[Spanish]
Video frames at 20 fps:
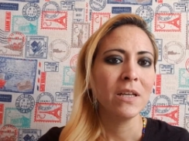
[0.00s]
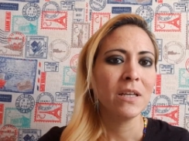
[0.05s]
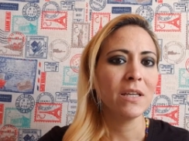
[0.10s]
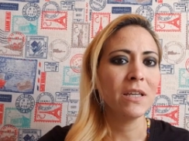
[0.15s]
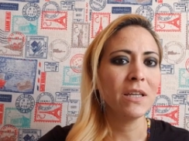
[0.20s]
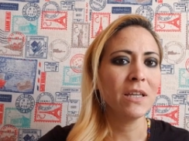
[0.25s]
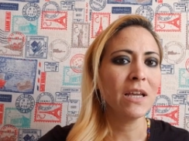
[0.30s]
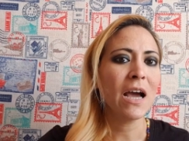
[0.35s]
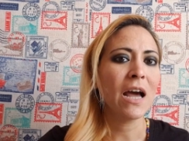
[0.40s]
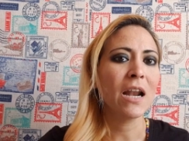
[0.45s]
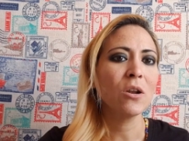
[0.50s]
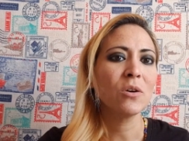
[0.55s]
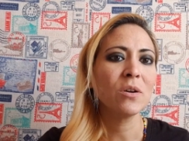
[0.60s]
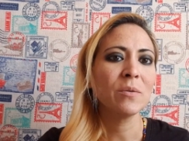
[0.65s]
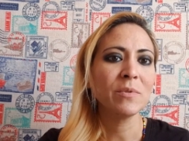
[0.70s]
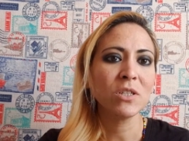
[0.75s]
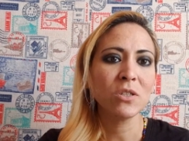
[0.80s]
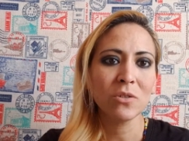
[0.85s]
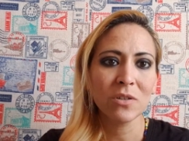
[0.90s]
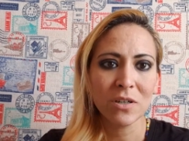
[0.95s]
Y a lo que
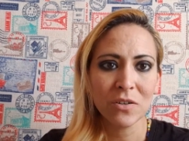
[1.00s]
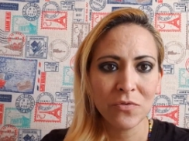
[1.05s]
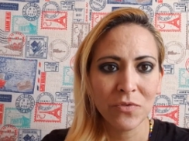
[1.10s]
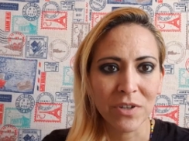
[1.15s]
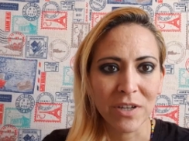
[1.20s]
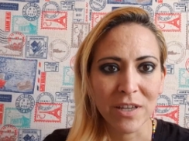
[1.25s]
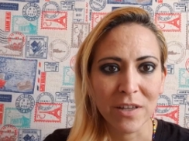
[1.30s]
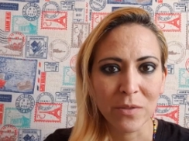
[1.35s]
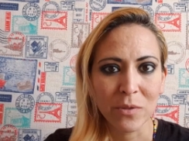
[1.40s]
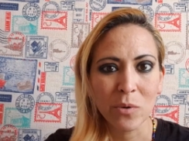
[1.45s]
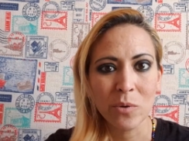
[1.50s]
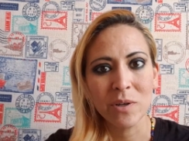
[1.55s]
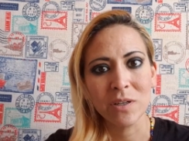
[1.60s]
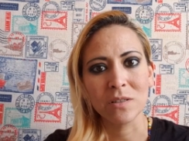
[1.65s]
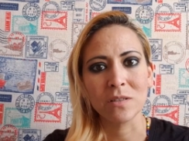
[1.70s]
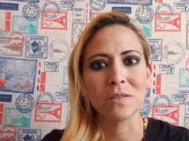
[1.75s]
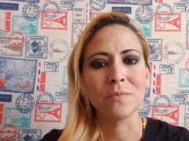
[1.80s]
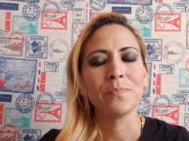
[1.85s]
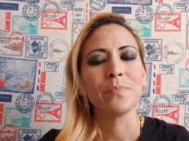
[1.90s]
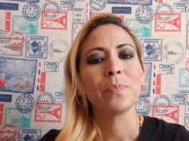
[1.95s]
me estoy refiriendo
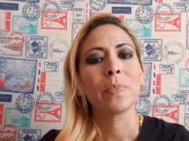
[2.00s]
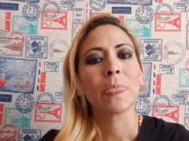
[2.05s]
es,